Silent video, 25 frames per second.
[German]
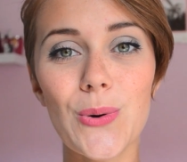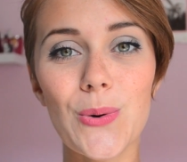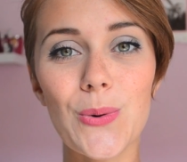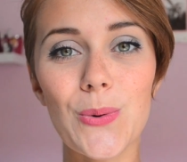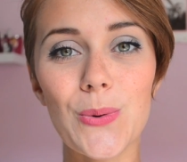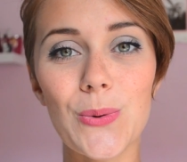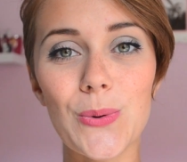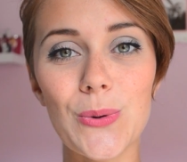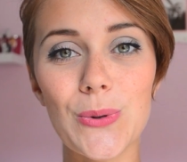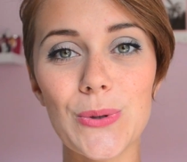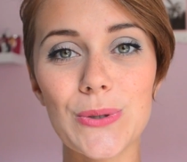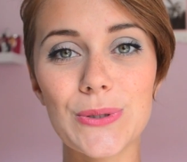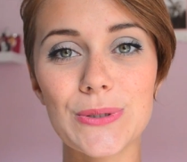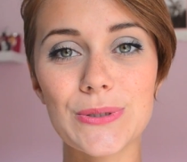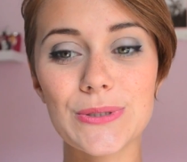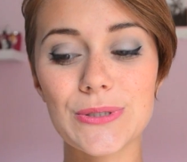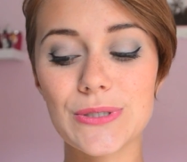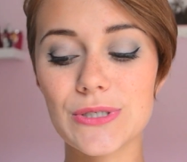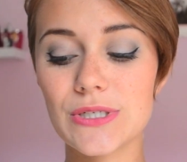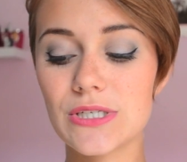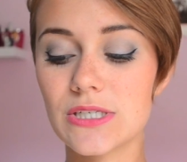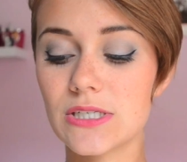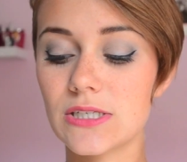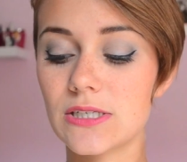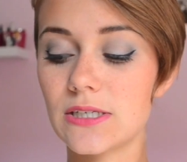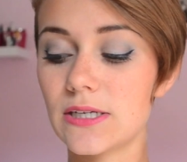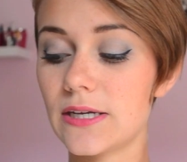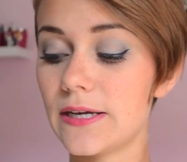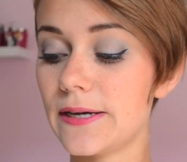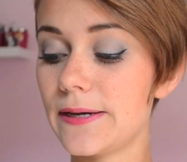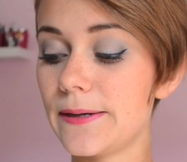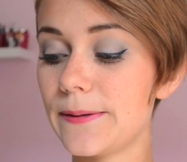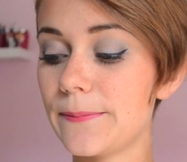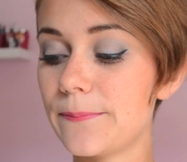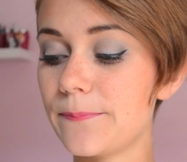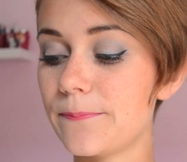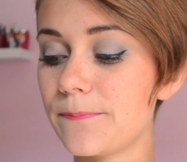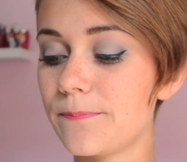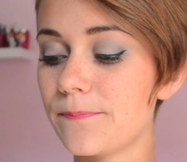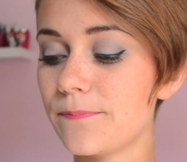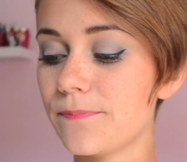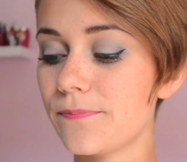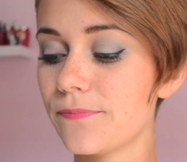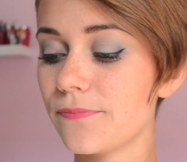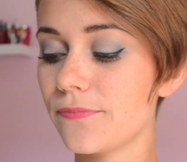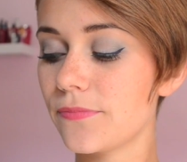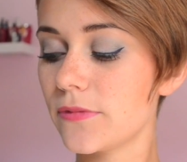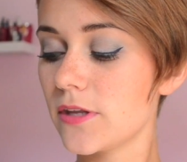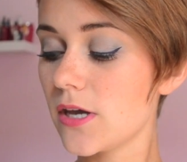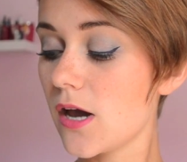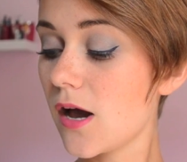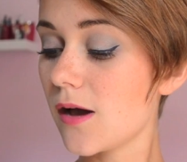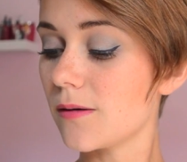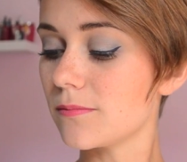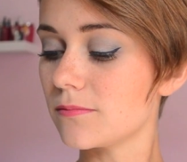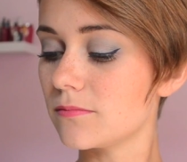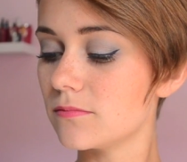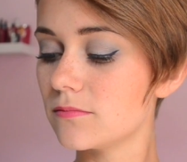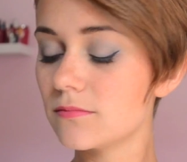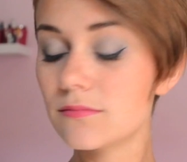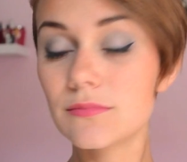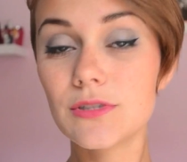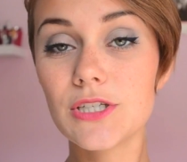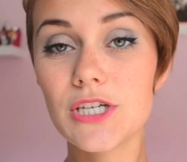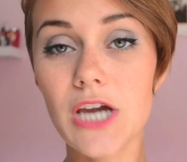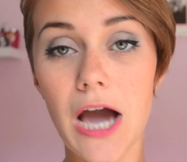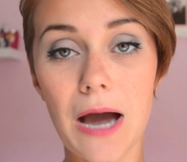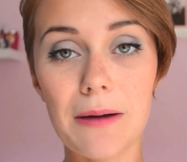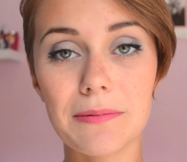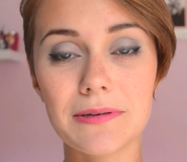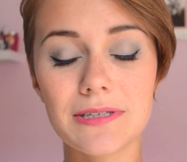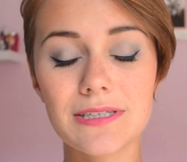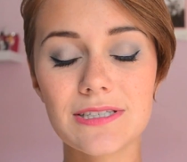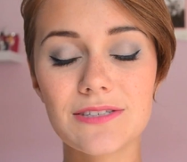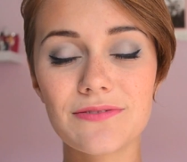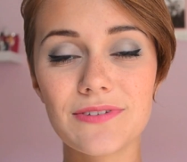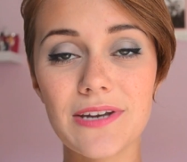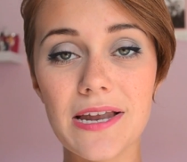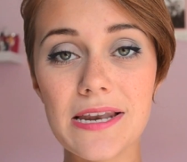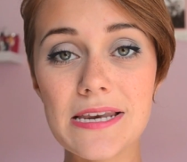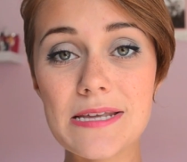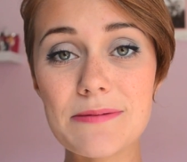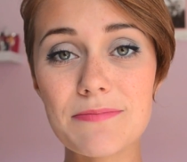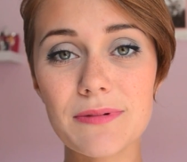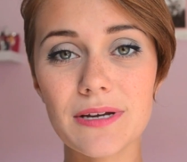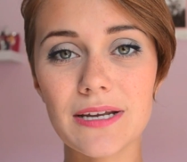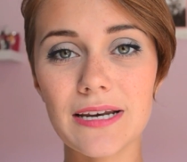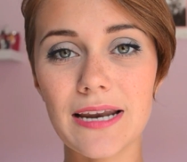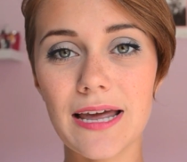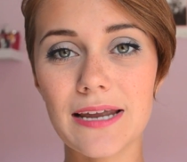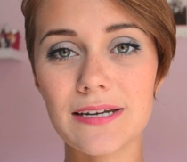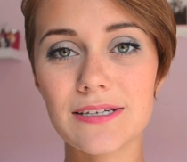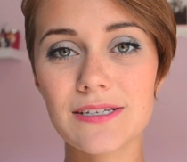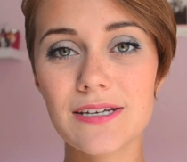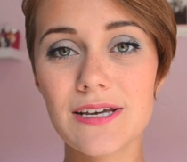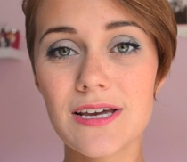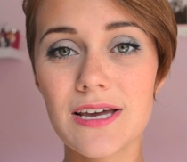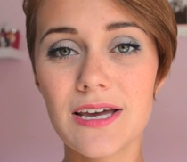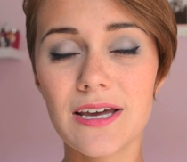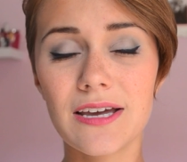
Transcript: Und ähm, ja, die habe ich jetzt wieder lieben gelernt.